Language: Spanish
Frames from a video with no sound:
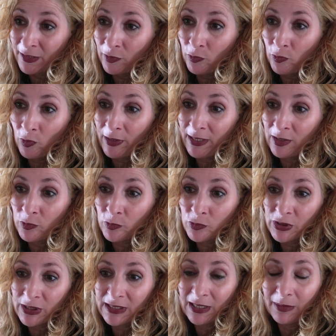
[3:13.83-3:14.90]
No es un
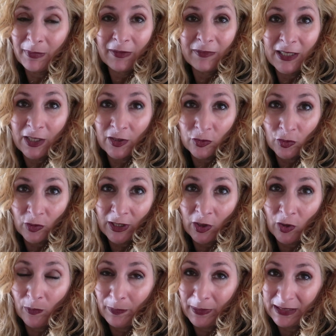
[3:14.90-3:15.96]
sistema abierto que es
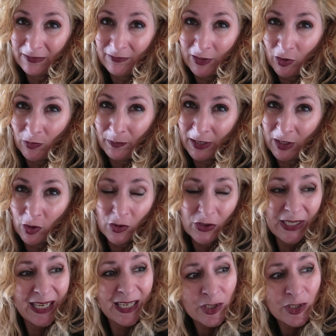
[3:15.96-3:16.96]
compatible con más cosas.